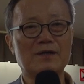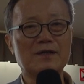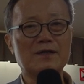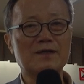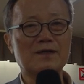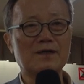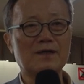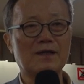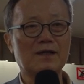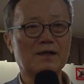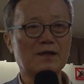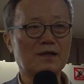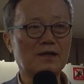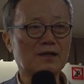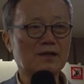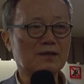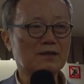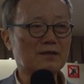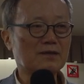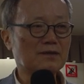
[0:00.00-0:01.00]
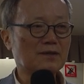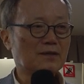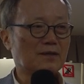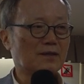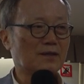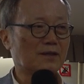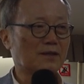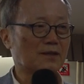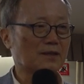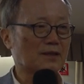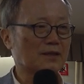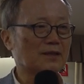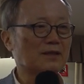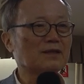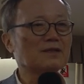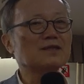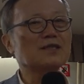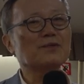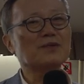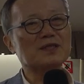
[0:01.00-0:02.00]
그러니까 그,
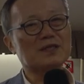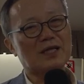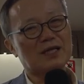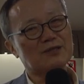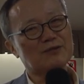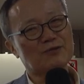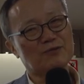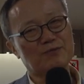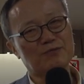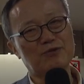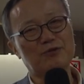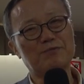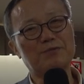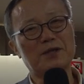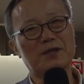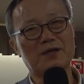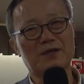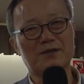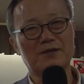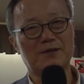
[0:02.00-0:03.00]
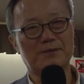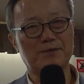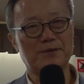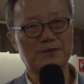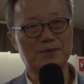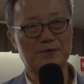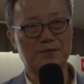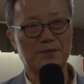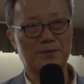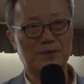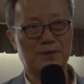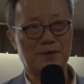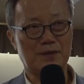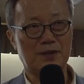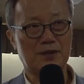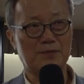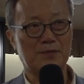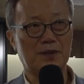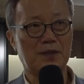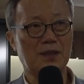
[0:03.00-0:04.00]
그런 점에서 나는 좀 불편한 거예요, 포스트
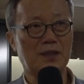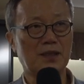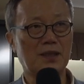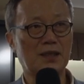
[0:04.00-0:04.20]
모더니즘이.